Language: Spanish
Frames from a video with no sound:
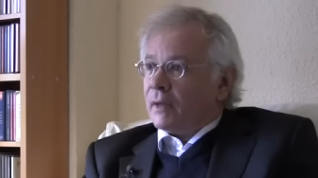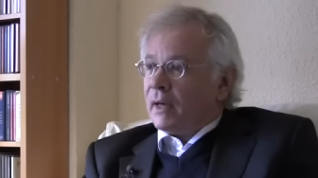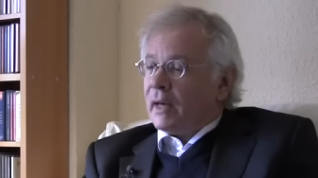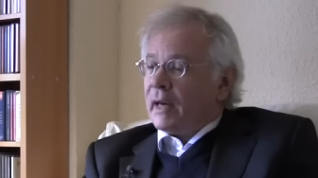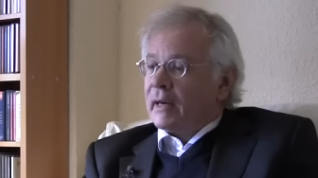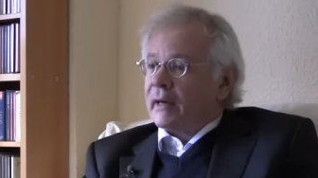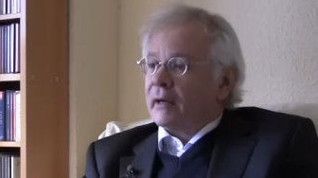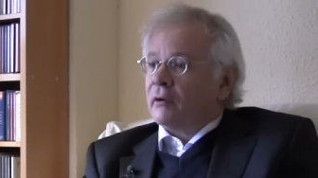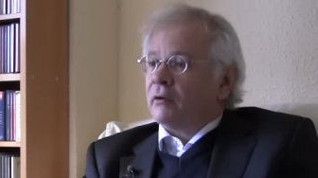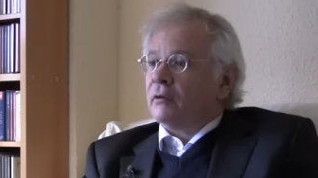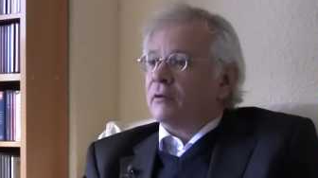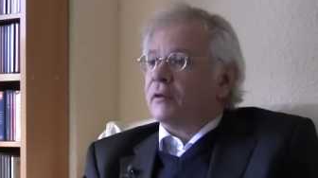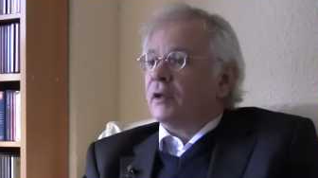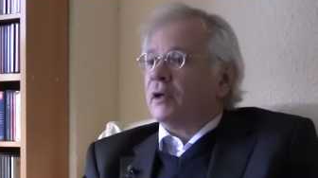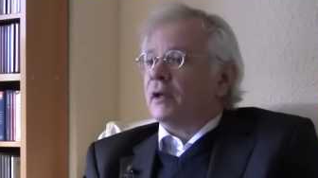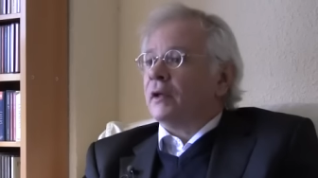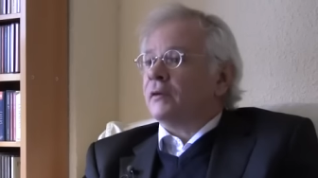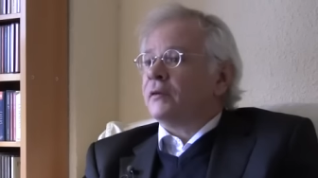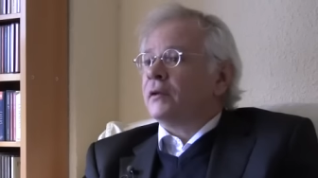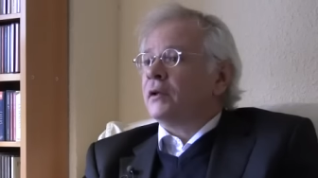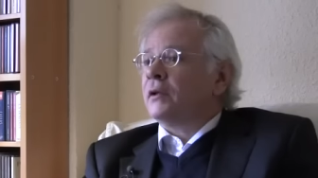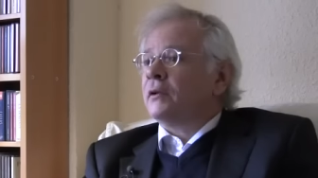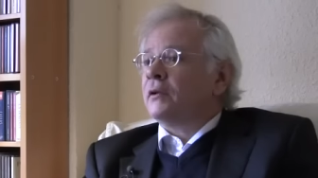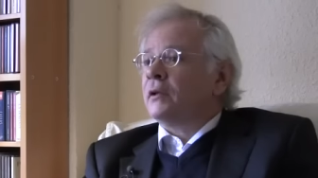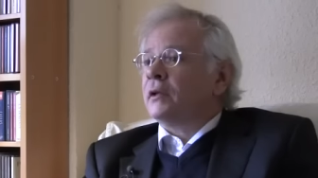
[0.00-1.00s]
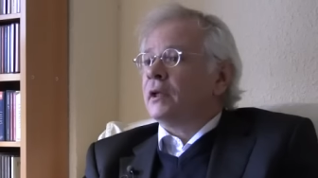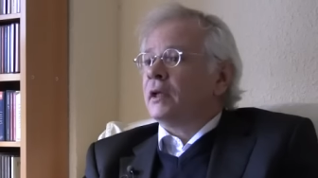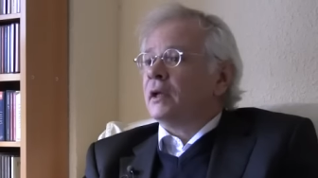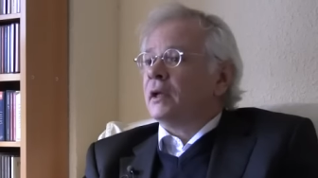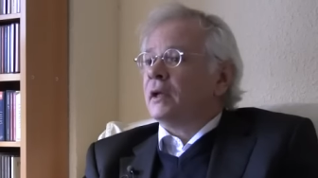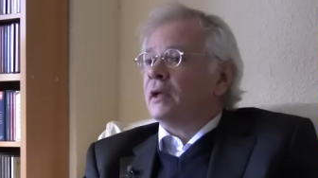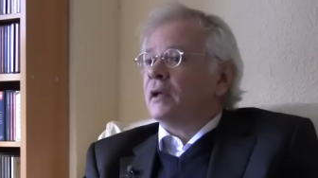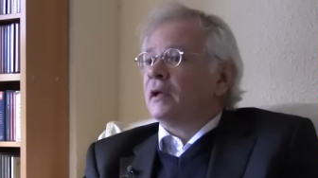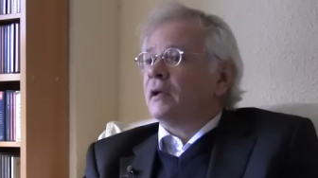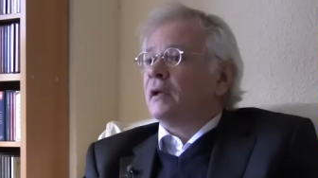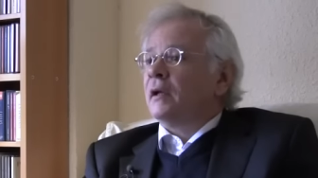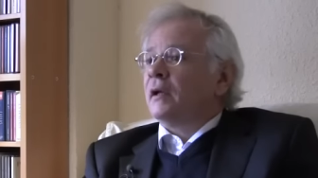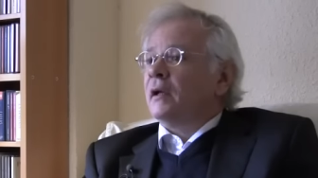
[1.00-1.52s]
la reconciliación
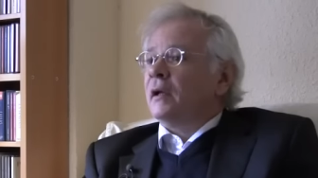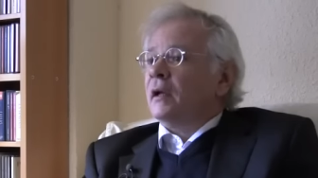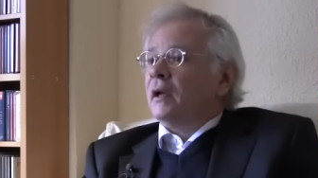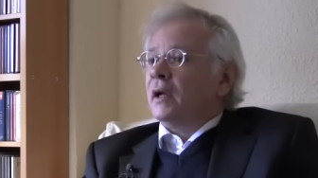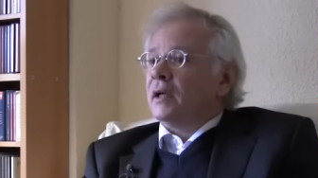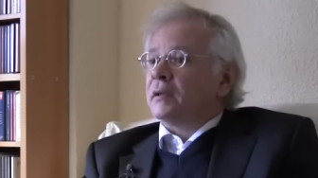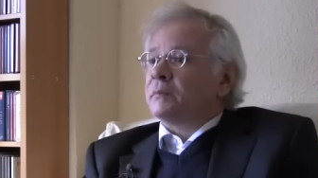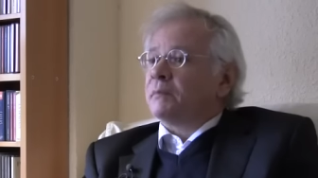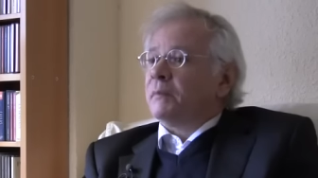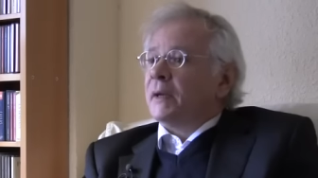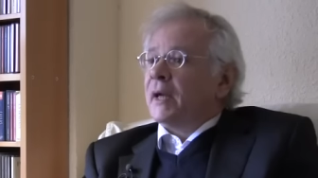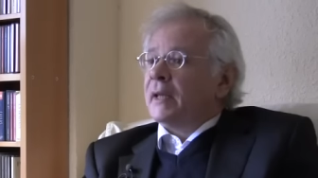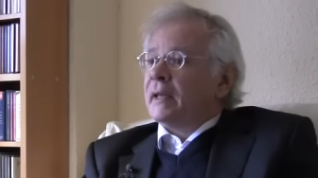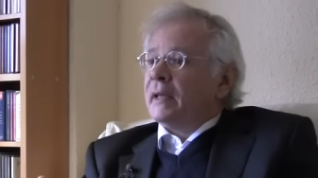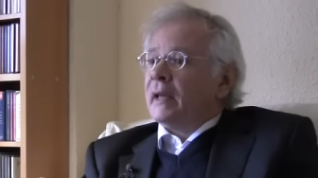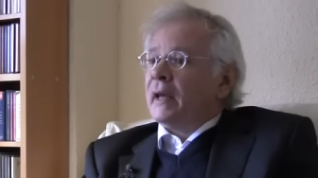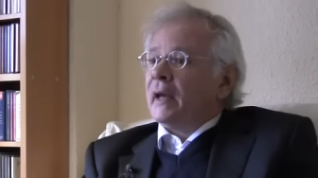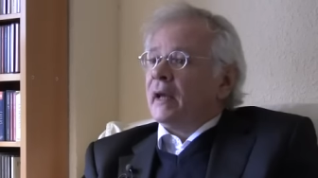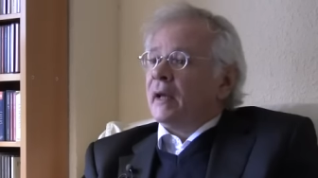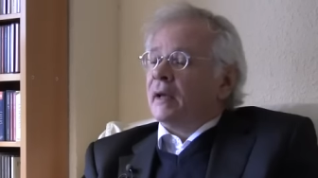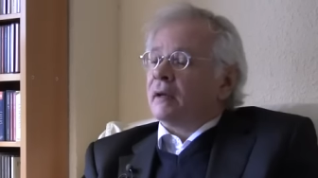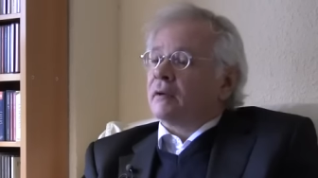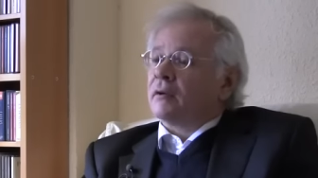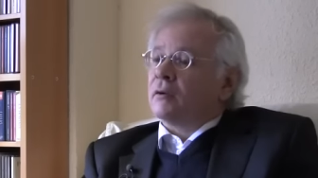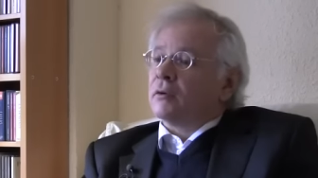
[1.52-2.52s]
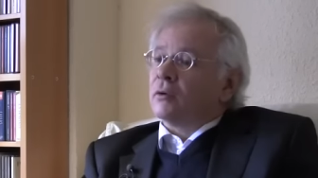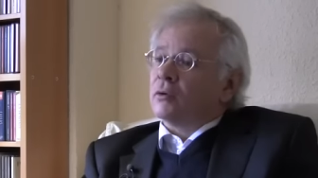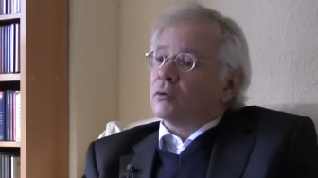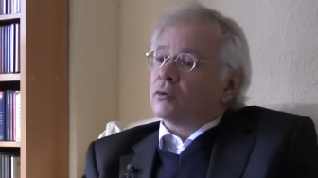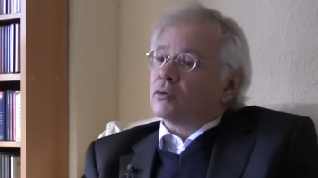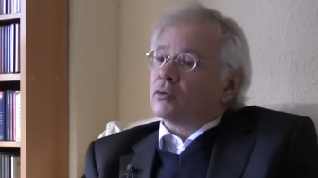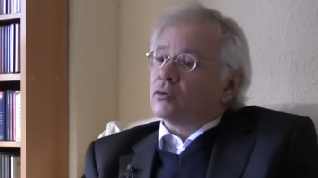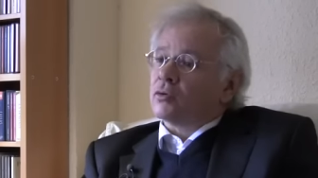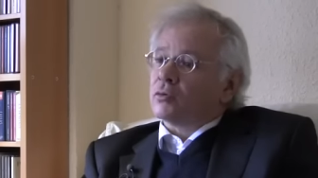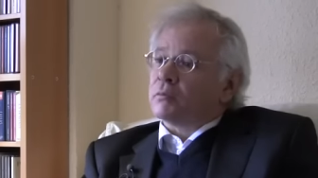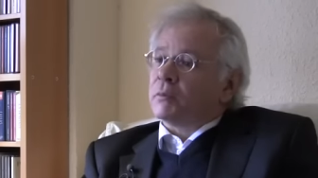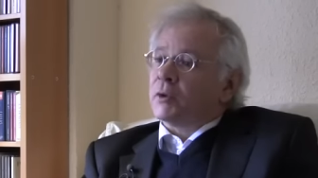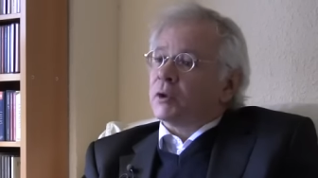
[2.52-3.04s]
de España con
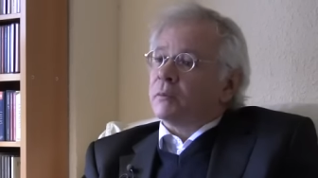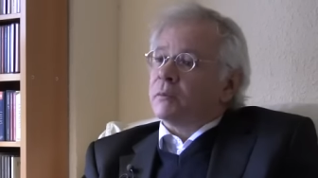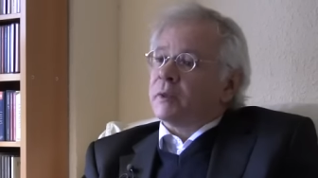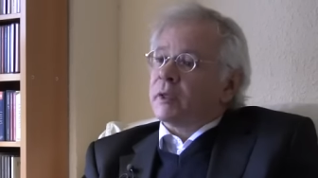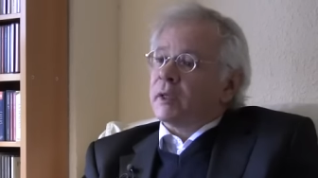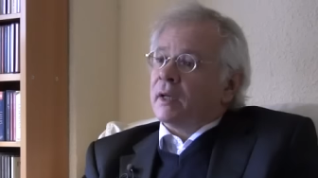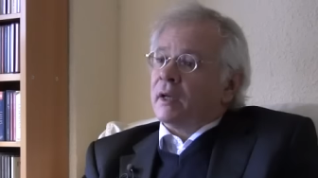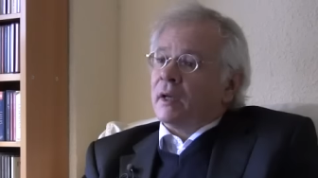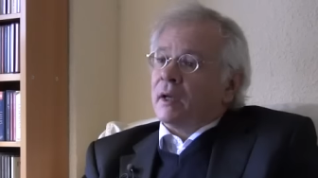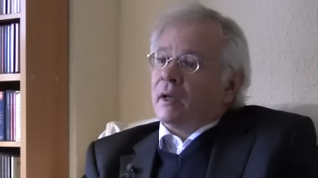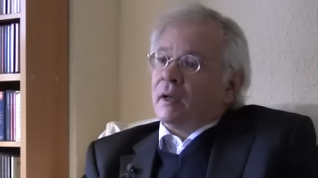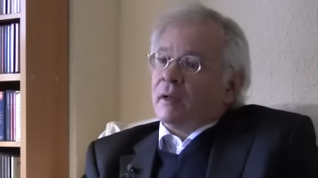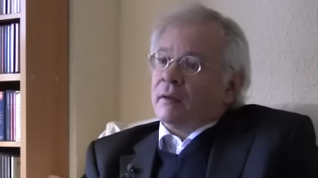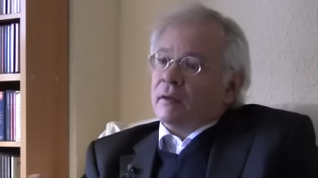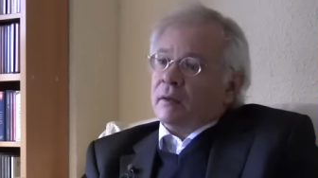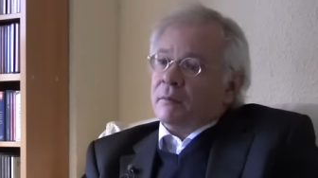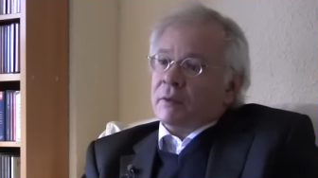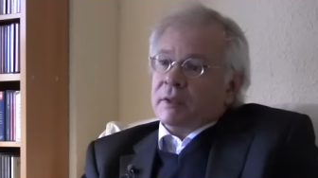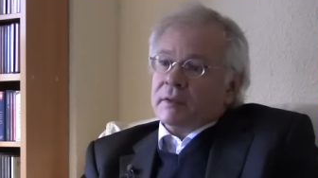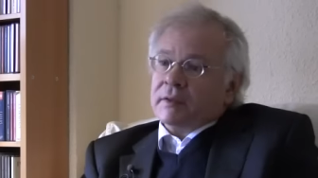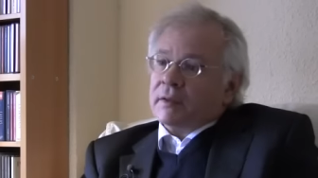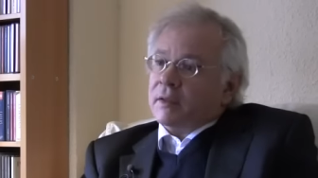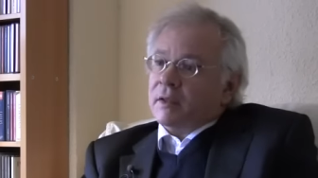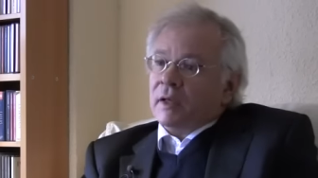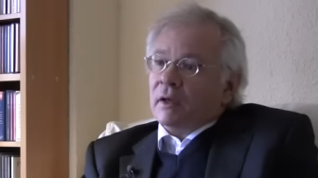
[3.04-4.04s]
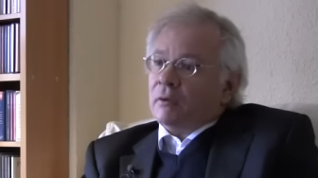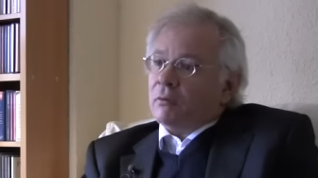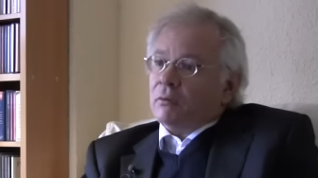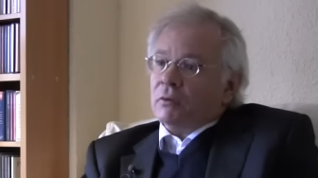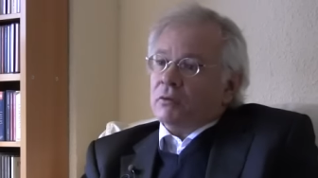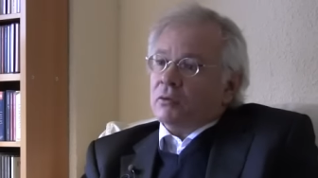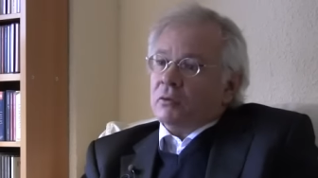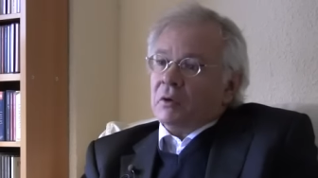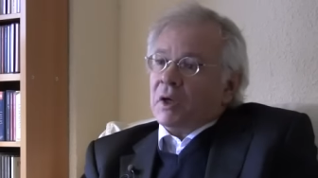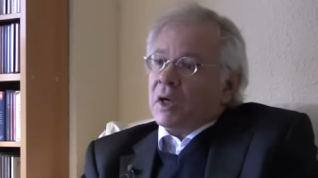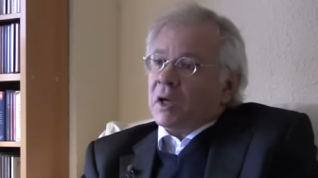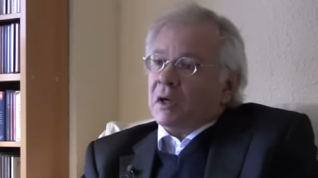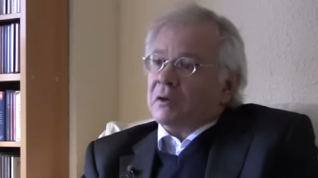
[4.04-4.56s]
su propia diversidad
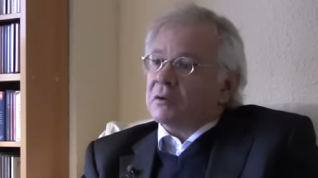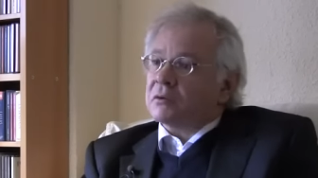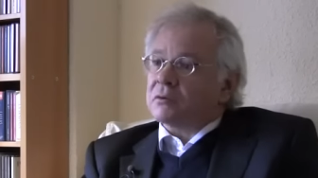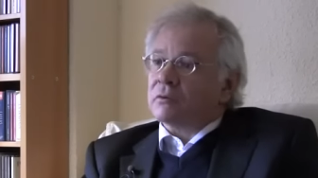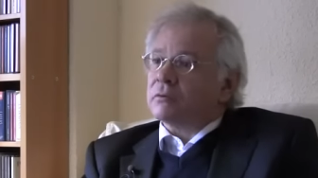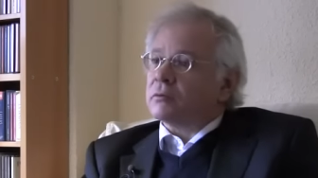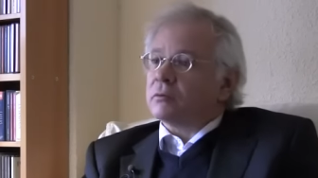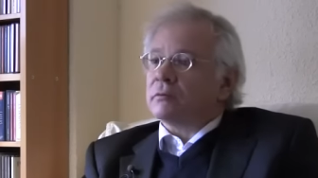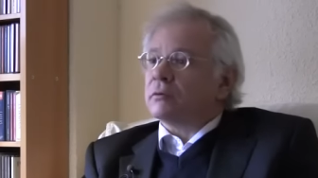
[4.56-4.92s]
cultural,